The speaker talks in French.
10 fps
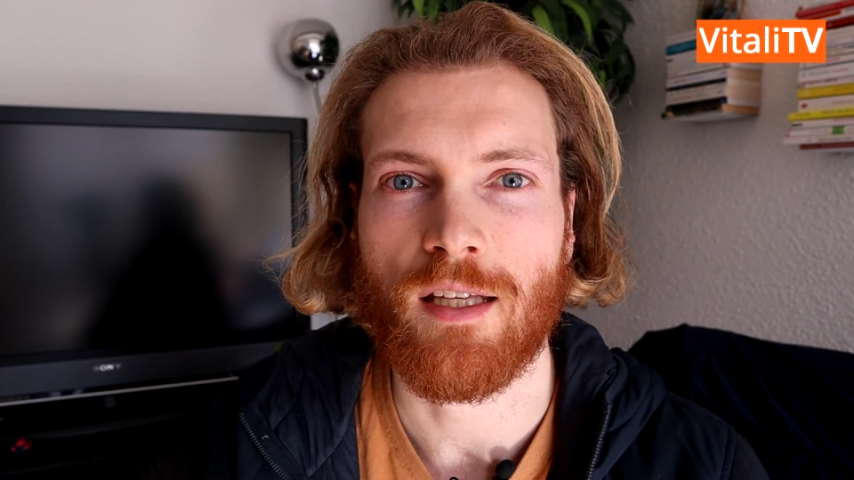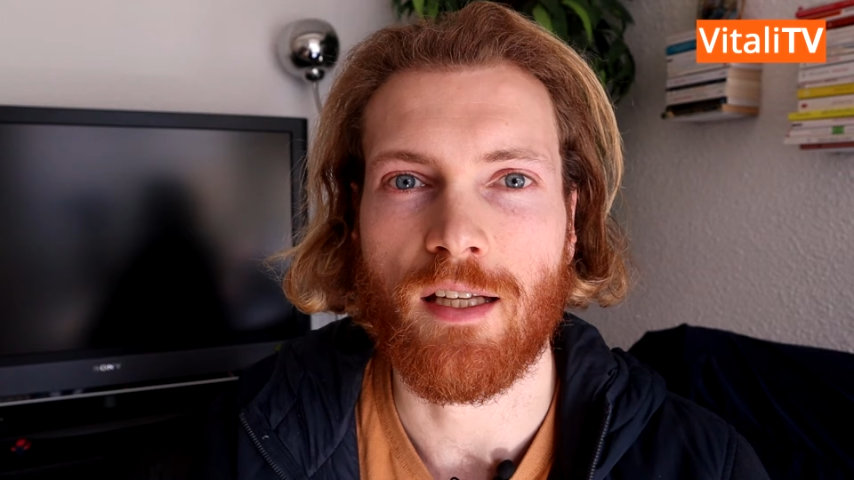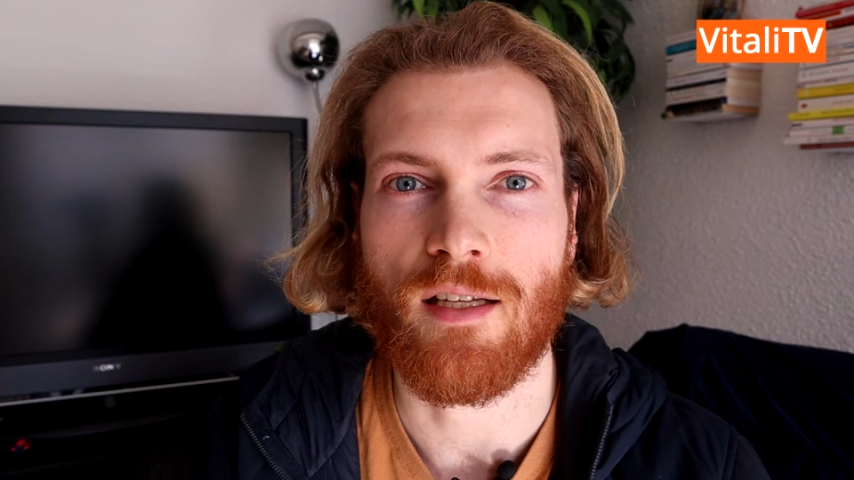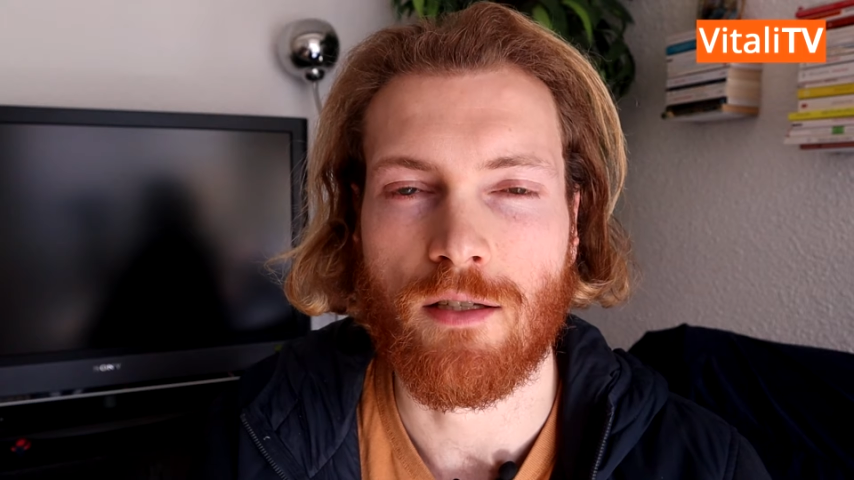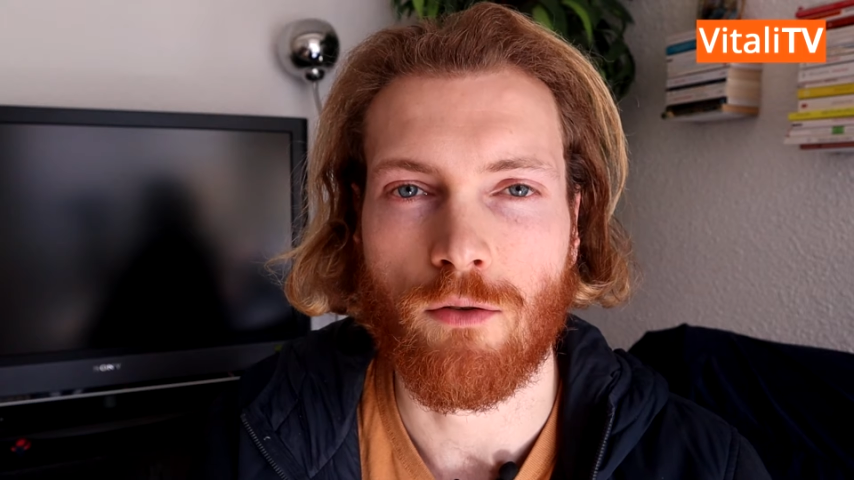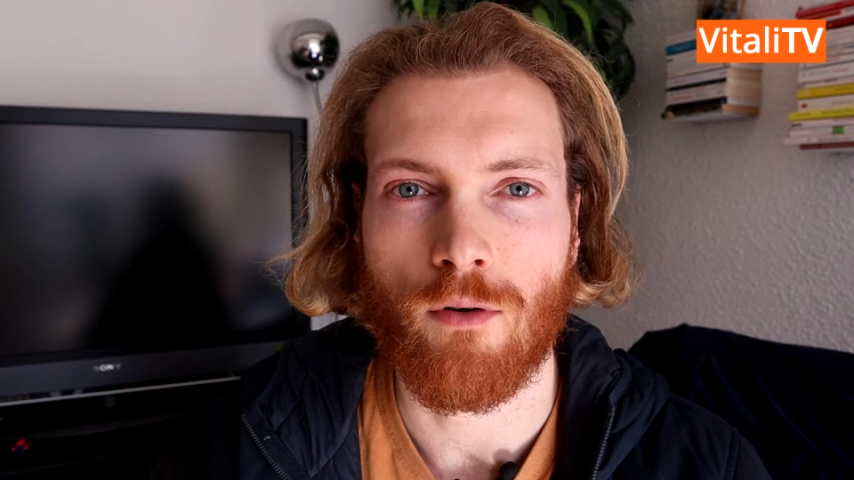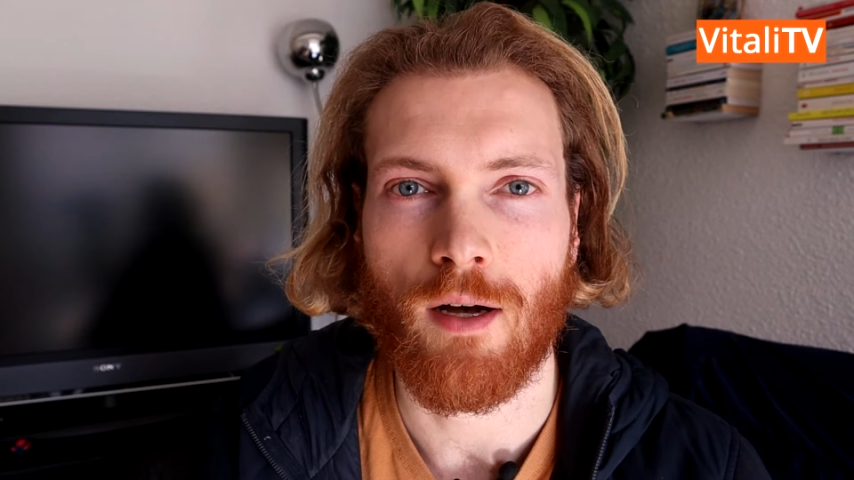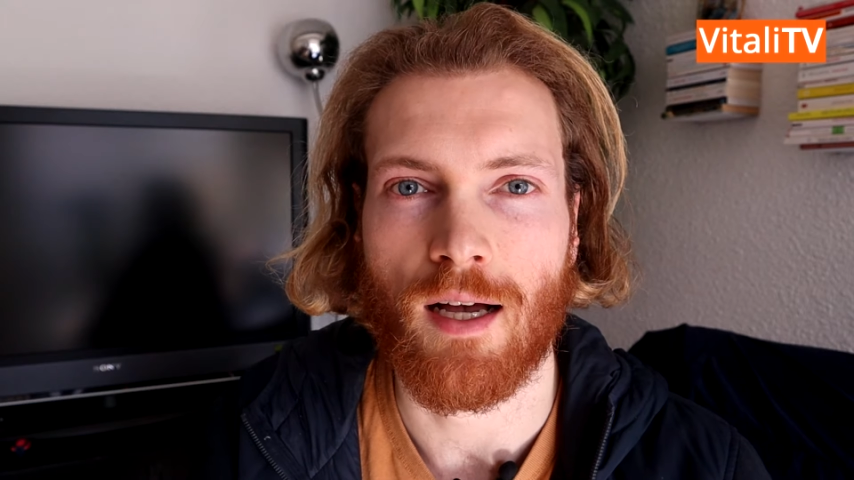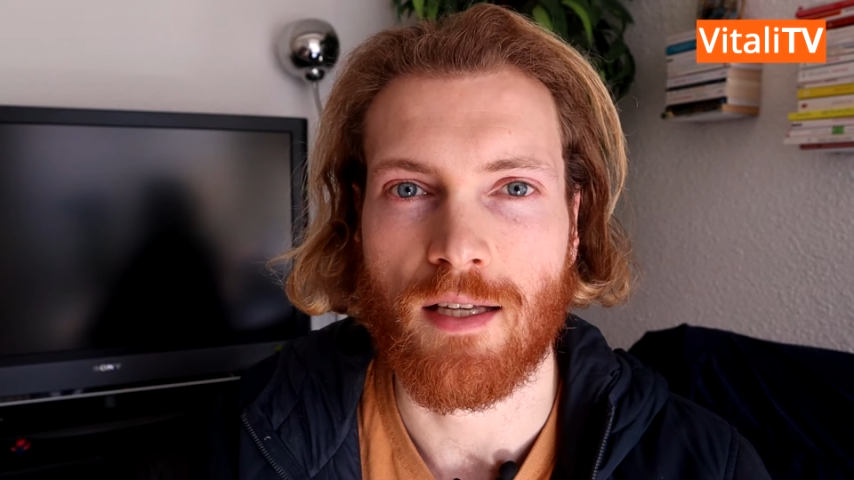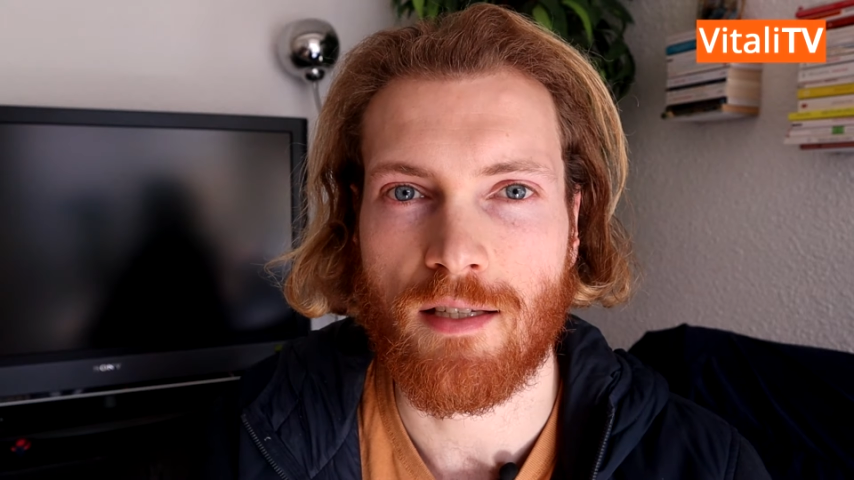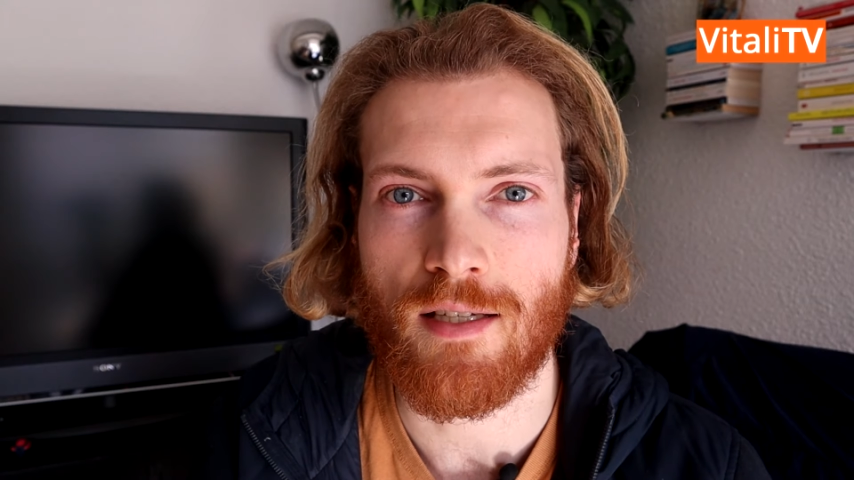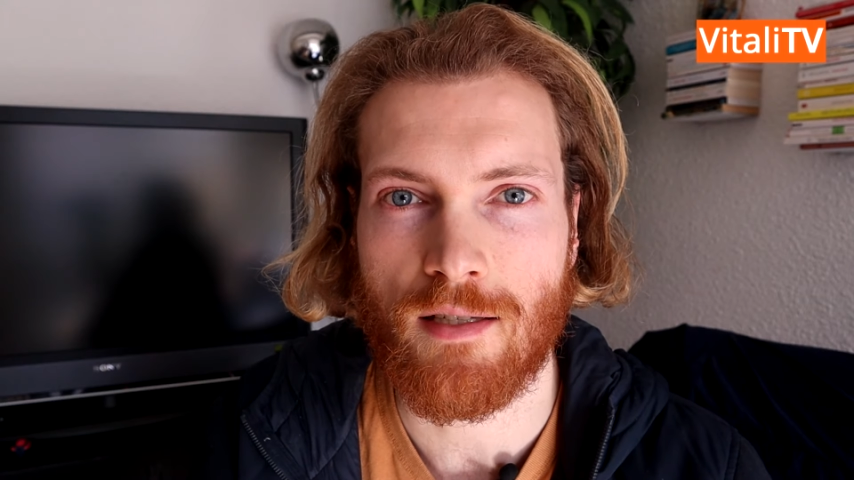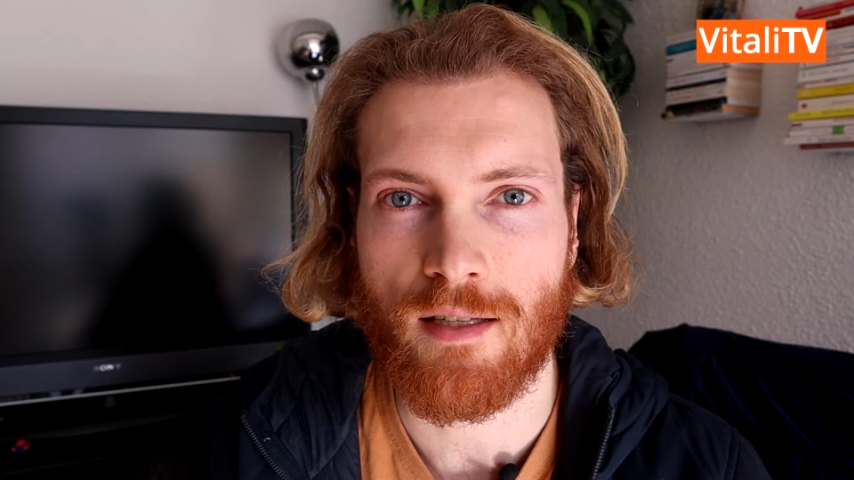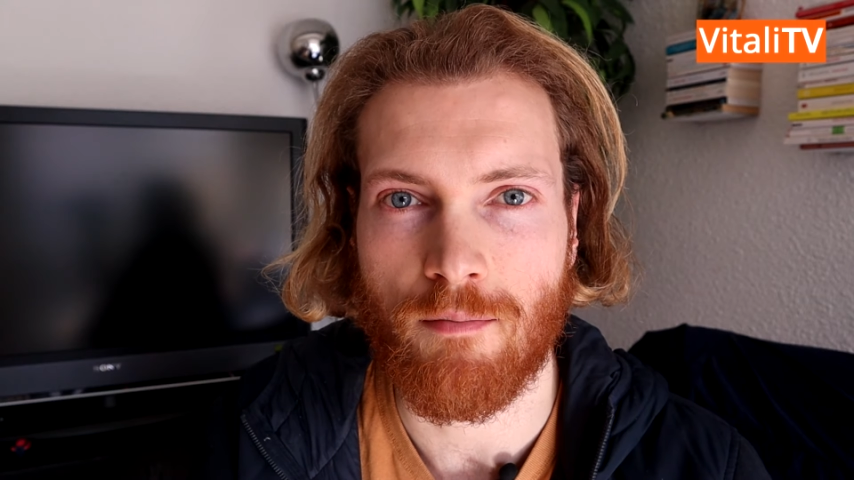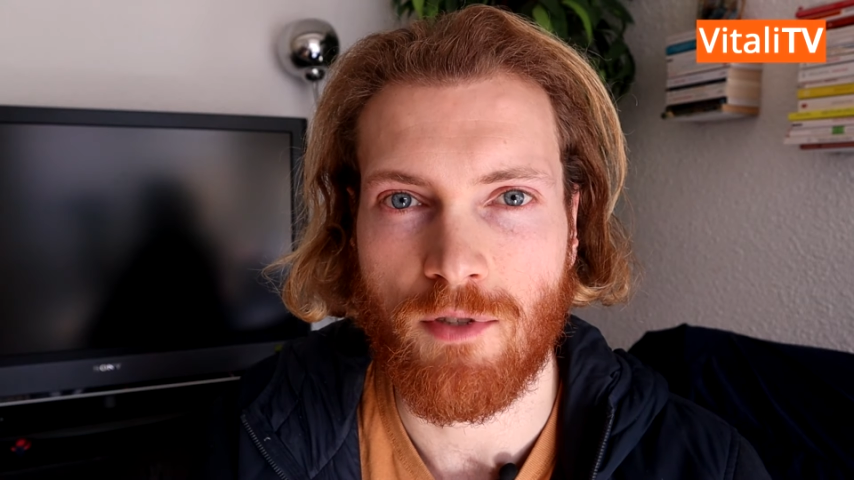ils ont un
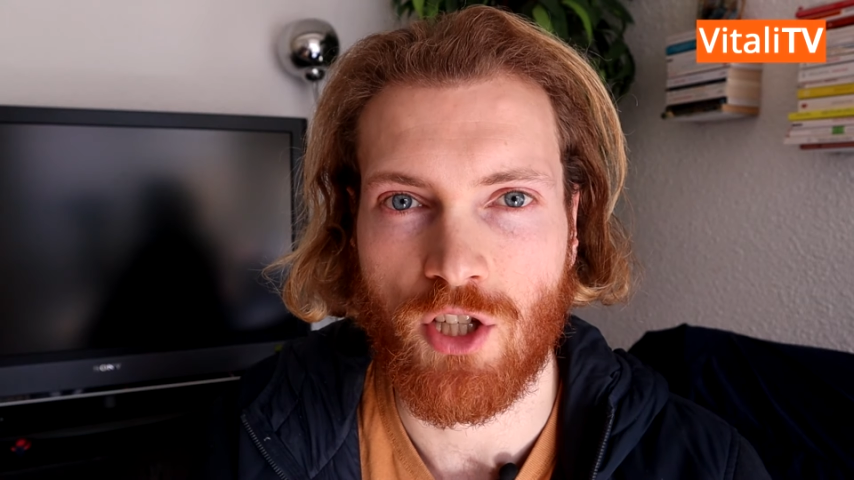système